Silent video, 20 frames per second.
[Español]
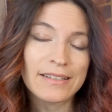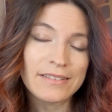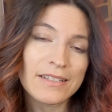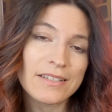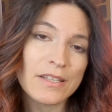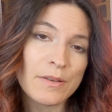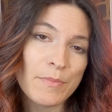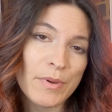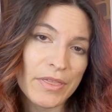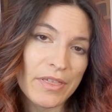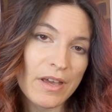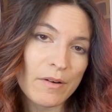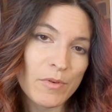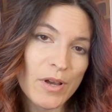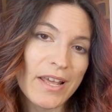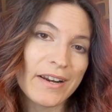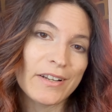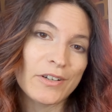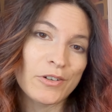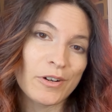Antes de empezar
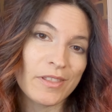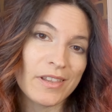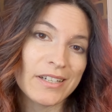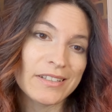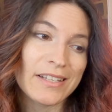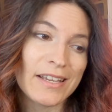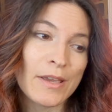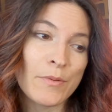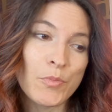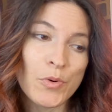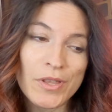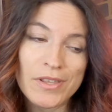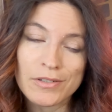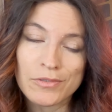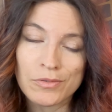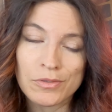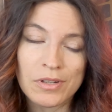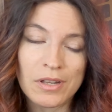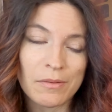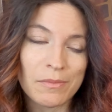voy a recordarte que
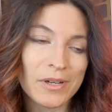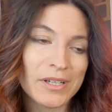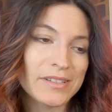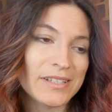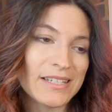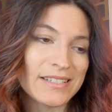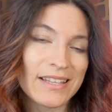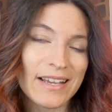puedes suscribirte